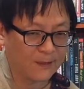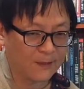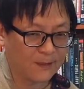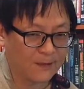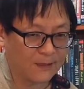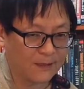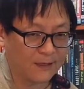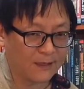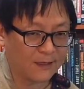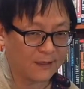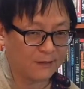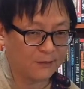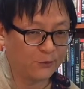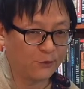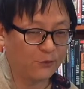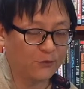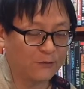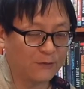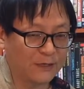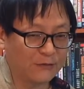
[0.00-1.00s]
네,
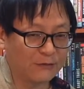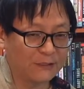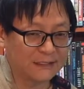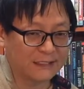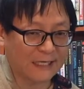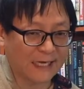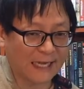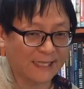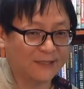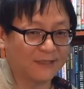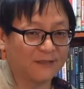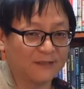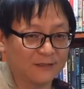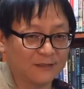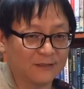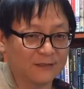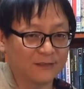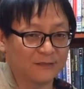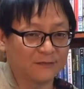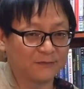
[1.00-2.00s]
요 음하고 이제 같은
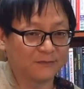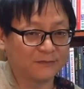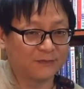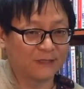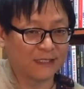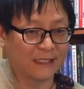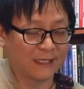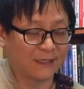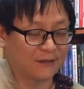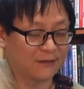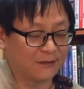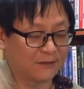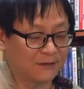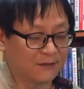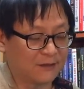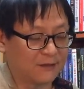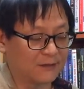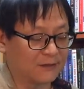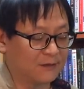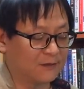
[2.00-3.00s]
음이에요
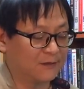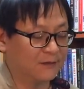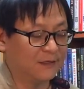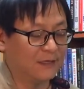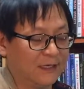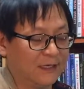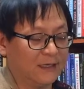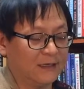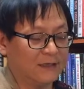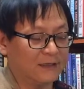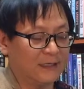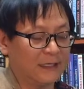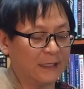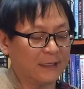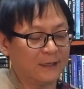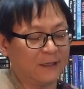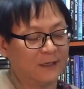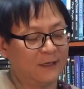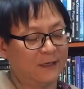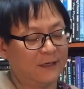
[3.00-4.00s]
그래서 그냥
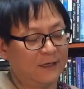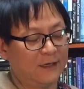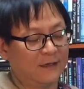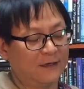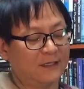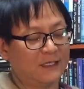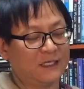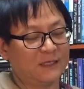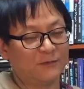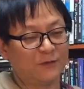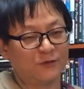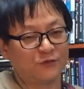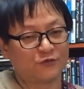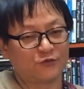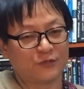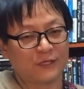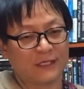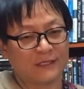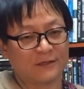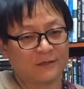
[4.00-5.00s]
2번
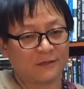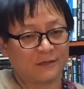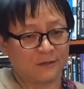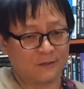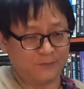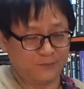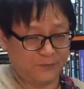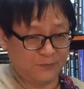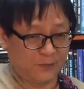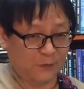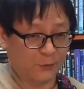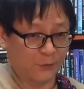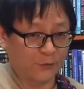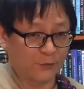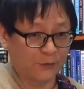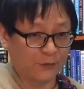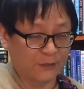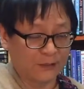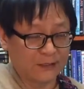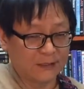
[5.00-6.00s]
줄에서
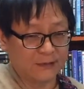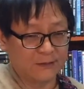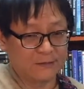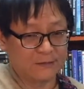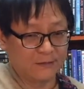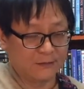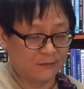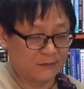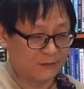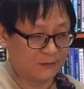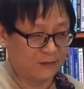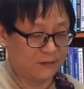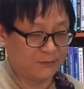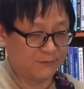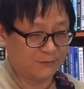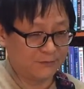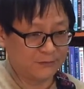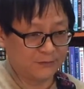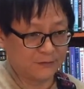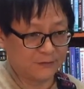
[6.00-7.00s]
그런
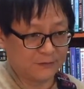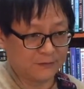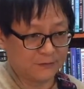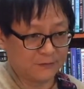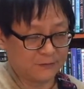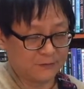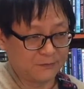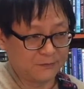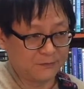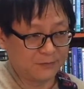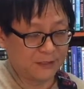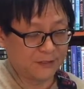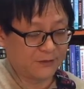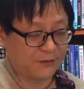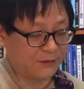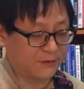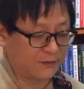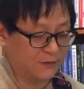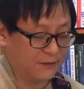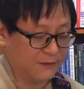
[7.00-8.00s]
리프
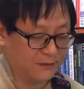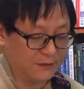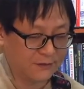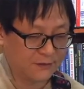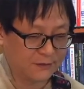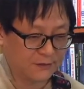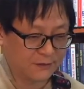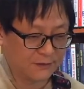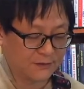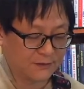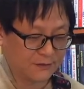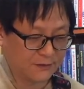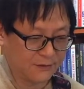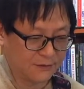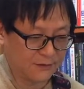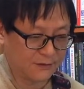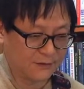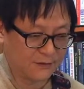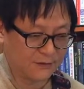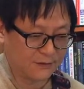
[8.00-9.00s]
패턴을 어,
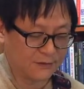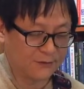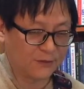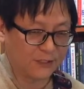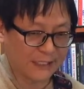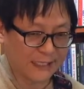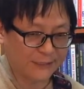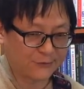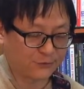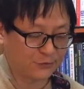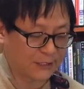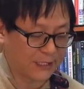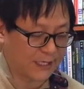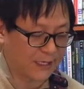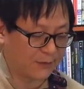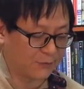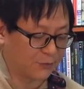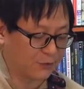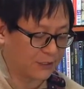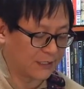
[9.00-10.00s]
음을 내준다
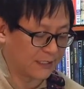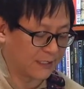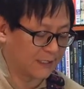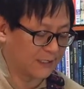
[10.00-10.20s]
뭐 이렇게